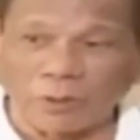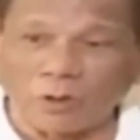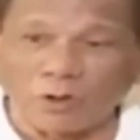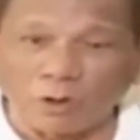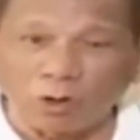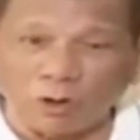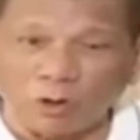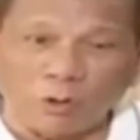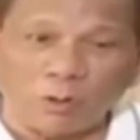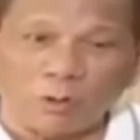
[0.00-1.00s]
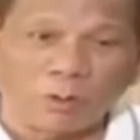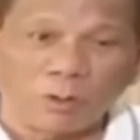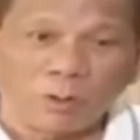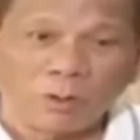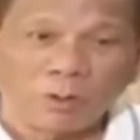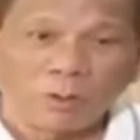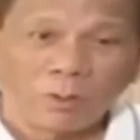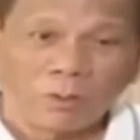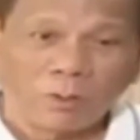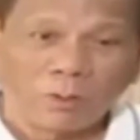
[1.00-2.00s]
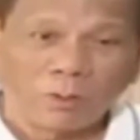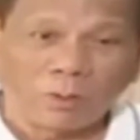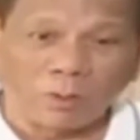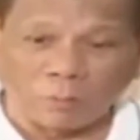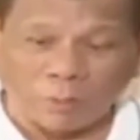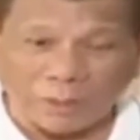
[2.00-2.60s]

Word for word: Gulo o